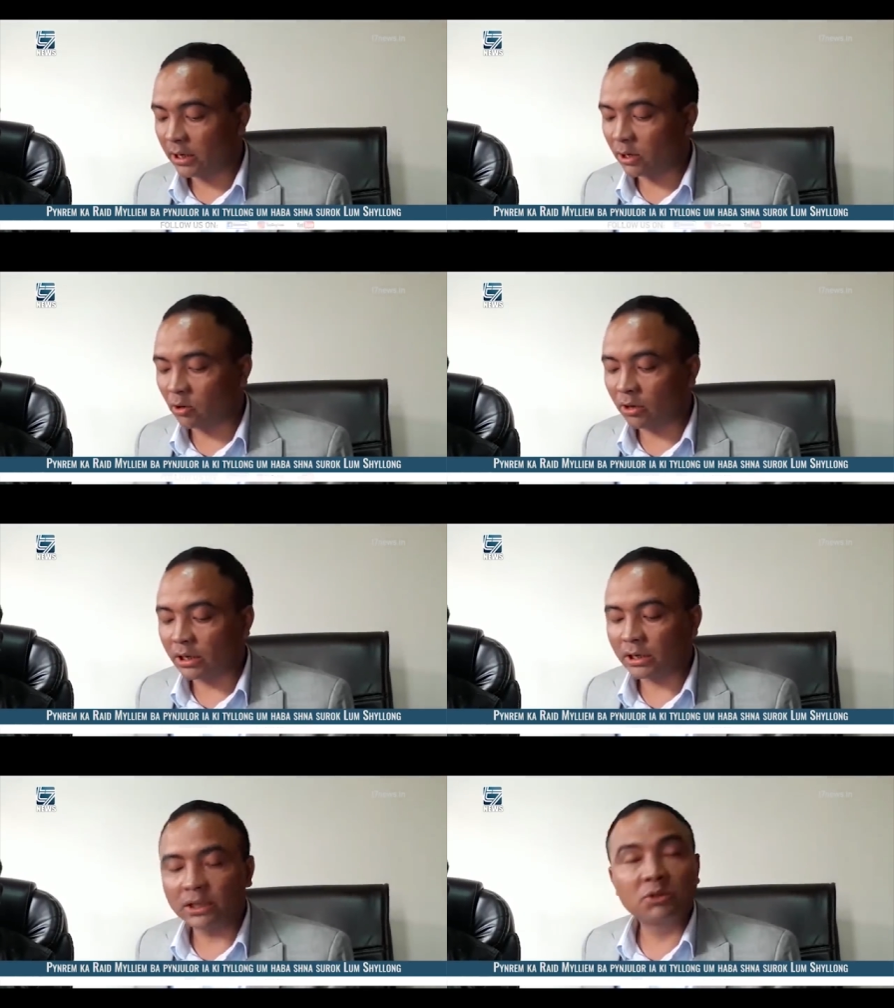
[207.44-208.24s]
kalong
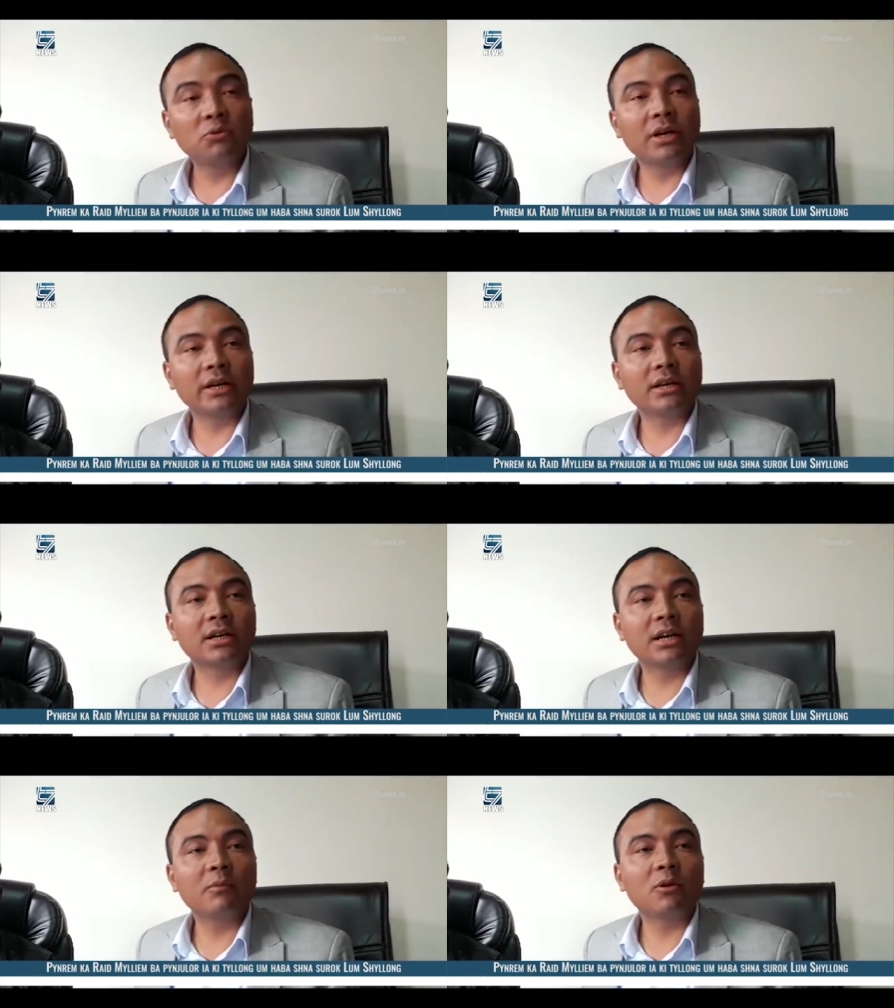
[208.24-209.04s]
ka sulai
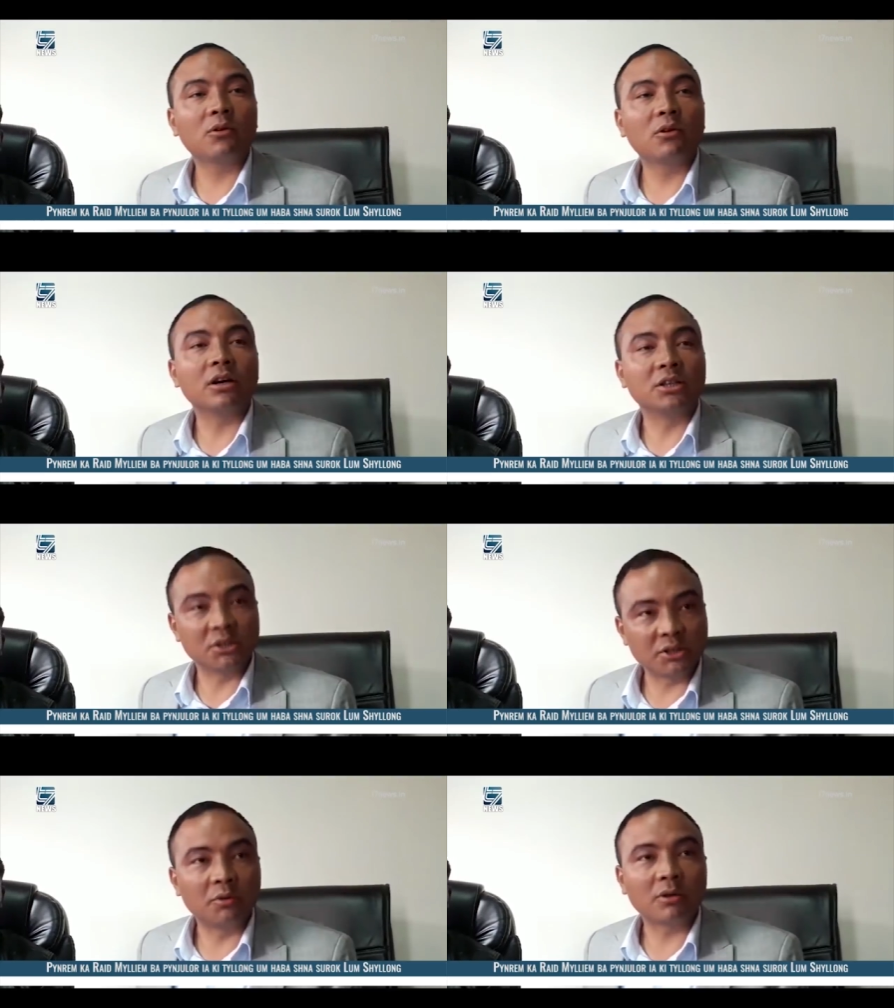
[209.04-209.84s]
klam kalong ka
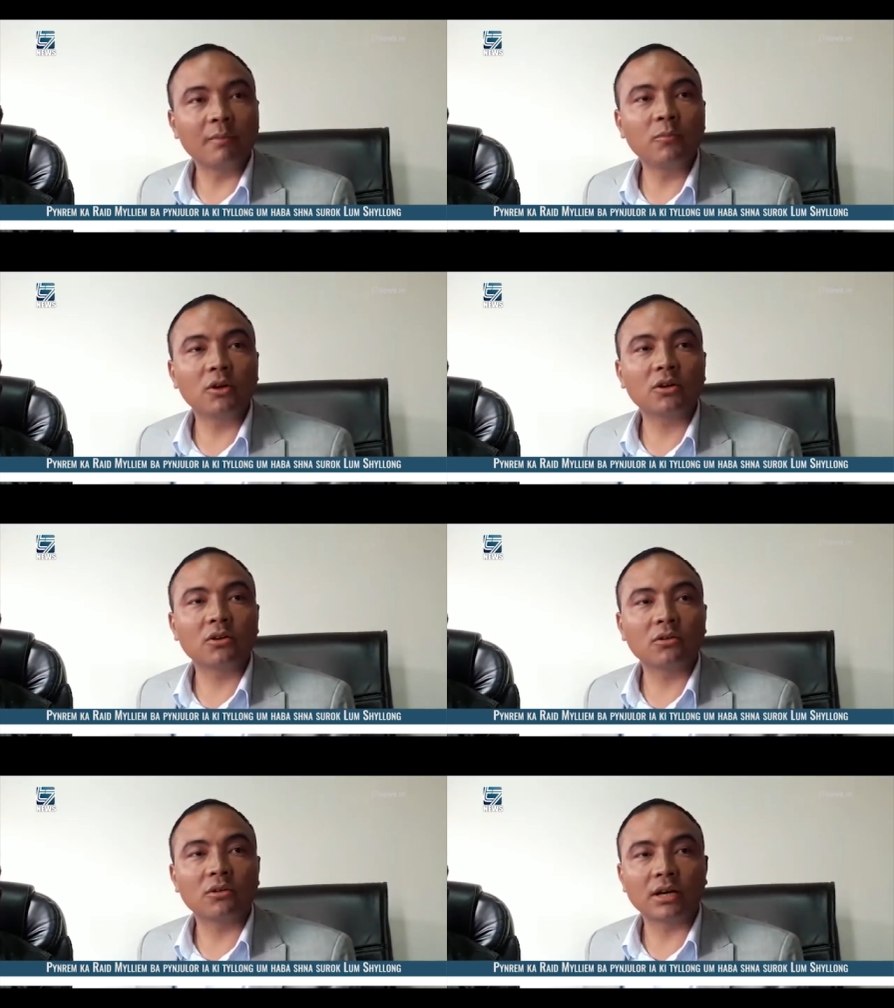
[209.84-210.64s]
jusi kom dot
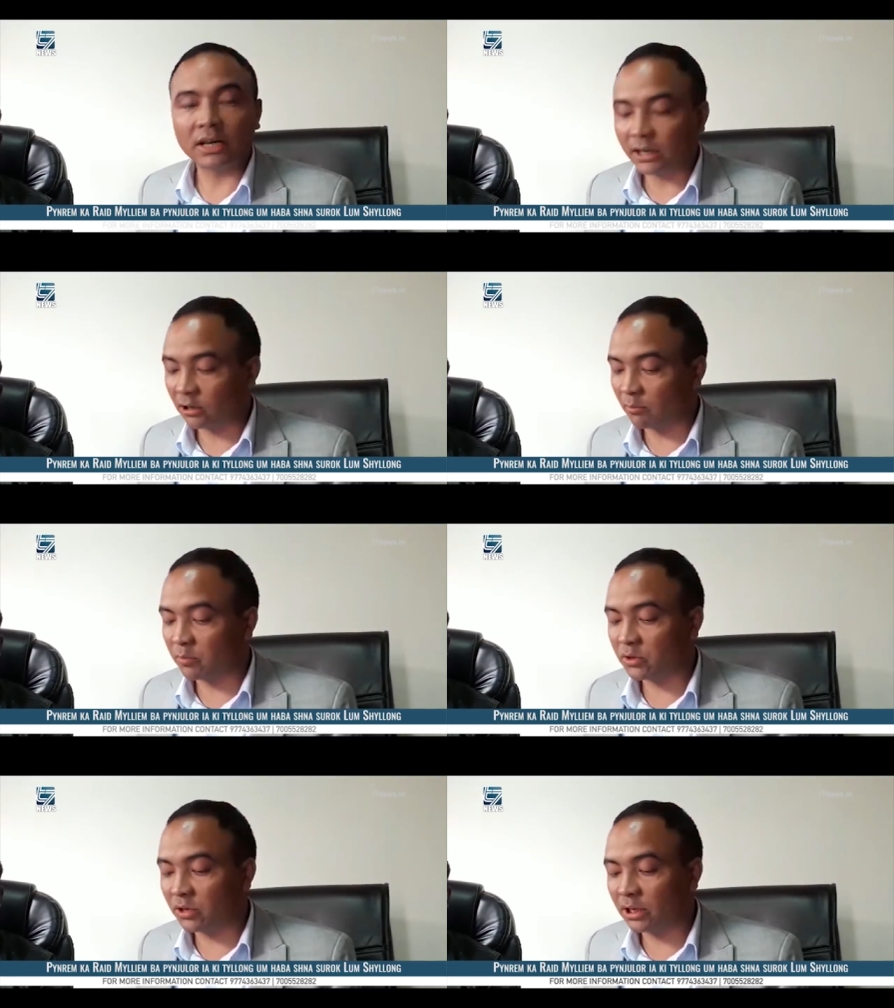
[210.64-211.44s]
kalong ka lam ka
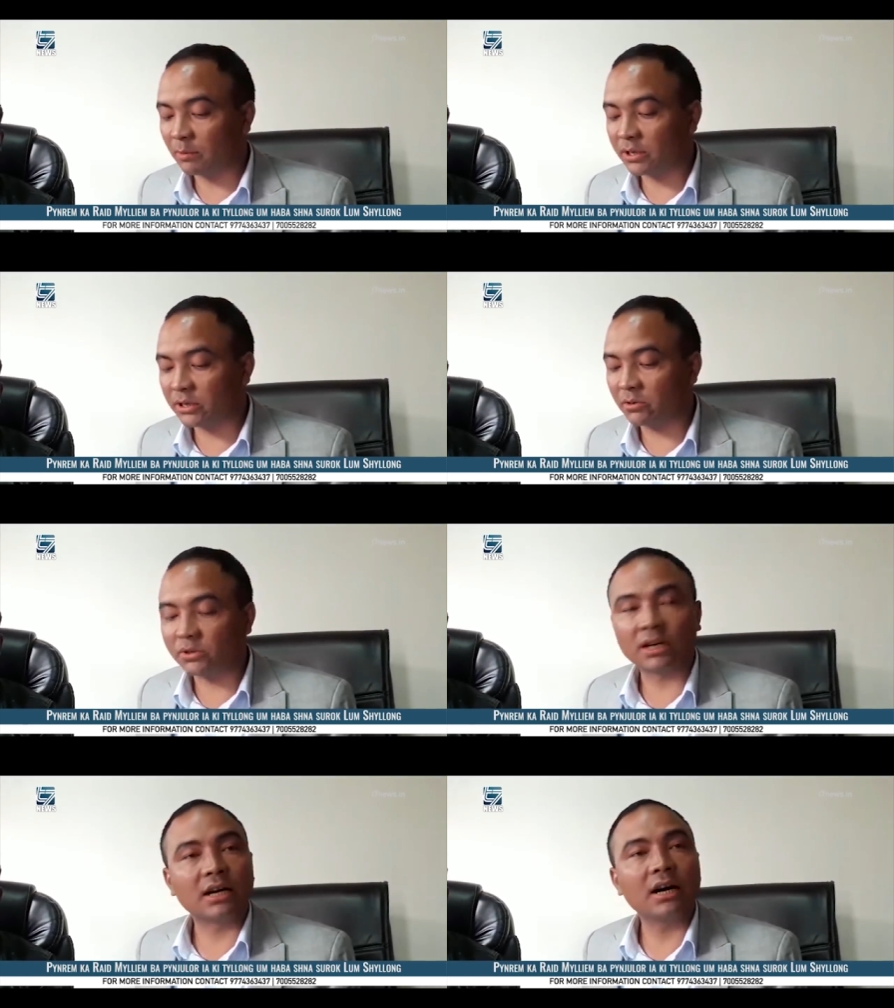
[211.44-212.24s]
persen ka ban siu
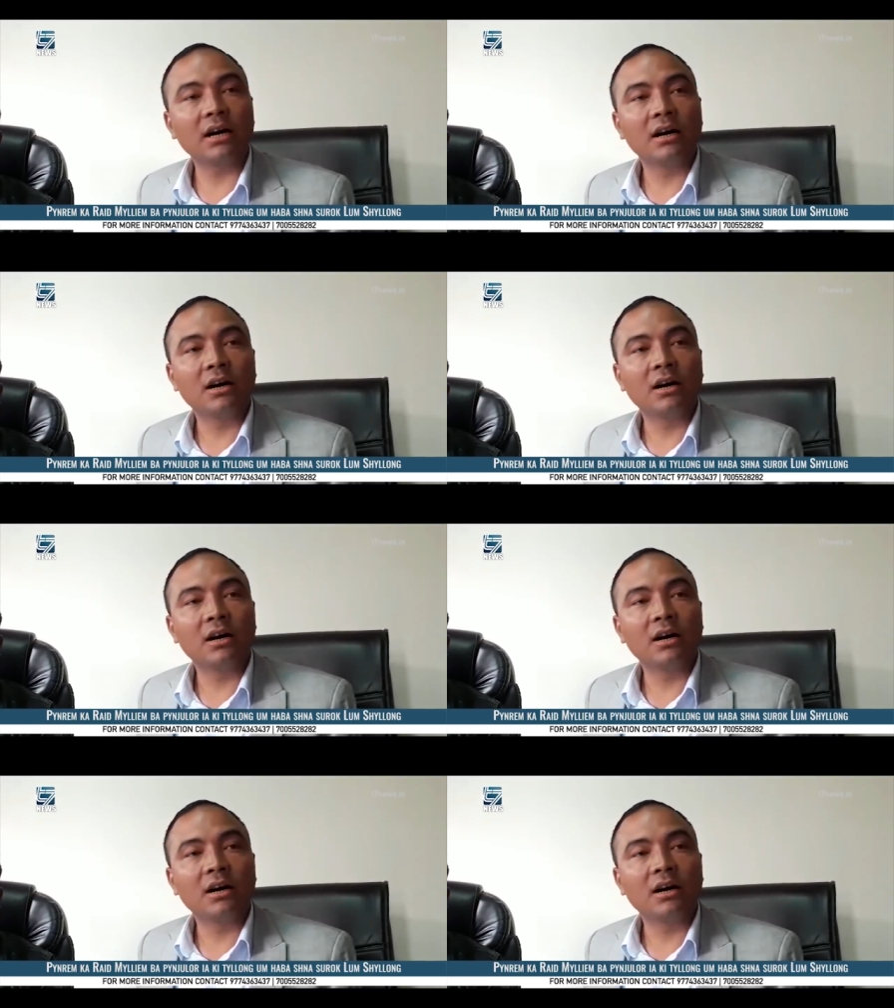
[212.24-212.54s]
chaka